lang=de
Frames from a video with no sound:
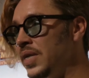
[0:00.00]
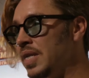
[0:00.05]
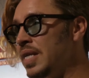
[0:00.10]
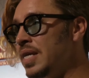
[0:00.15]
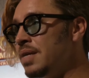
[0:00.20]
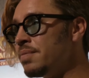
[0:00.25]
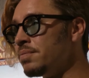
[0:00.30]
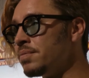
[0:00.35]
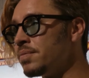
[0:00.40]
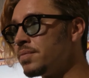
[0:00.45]
Mein
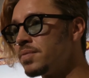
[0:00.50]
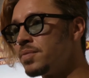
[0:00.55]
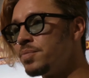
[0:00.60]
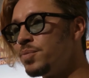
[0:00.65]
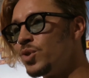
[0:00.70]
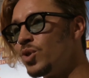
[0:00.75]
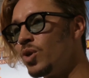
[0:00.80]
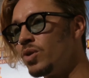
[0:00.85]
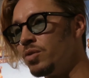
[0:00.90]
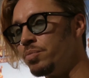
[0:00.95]
Leben
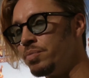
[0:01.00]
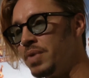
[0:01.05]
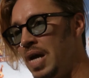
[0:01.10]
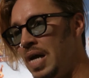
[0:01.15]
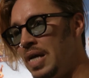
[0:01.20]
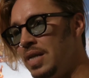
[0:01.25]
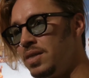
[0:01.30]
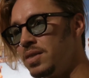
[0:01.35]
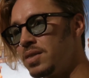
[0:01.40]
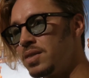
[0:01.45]
bedeutet mir
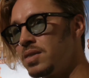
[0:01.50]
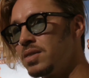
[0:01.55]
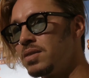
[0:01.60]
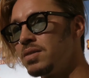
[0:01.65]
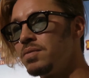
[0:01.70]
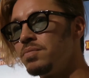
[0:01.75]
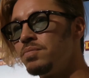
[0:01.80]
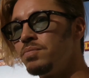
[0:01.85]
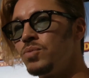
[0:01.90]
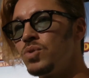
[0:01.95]
alles.
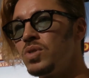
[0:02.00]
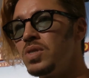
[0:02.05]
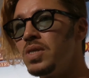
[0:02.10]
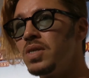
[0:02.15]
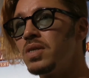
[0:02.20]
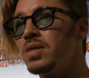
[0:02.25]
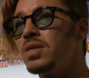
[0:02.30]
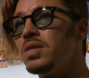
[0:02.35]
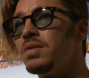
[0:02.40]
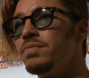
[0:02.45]

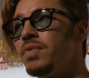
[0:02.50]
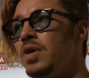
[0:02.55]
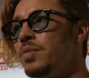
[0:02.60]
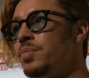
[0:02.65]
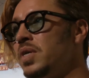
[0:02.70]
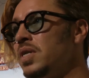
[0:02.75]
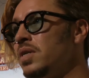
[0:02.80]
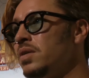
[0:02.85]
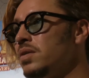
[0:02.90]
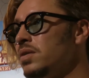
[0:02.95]
Musik war
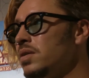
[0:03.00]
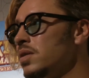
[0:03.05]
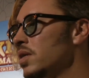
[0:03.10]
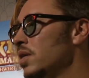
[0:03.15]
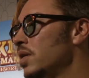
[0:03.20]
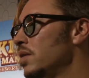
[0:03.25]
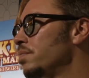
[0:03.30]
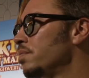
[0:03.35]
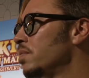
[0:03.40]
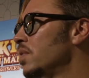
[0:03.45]
meine,
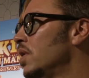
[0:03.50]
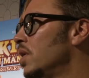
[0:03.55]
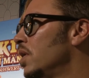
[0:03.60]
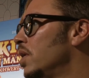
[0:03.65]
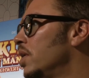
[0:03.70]
ähm,